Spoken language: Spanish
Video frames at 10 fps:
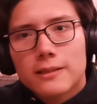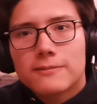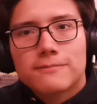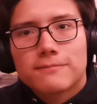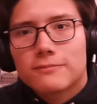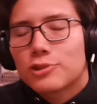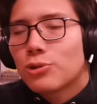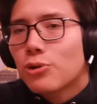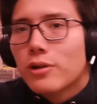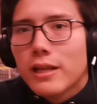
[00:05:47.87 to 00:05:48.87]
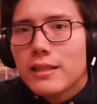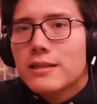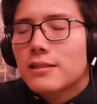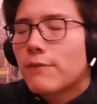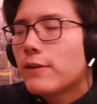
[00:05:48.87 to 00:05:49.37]
O sea, son unos
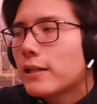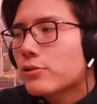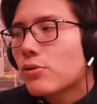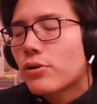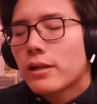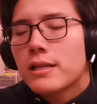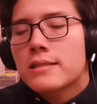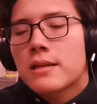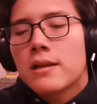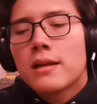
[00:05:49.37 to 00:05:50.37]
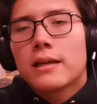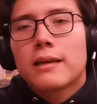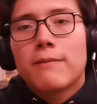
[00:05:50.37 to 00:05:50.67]
Raiders. Al final son unos Raiders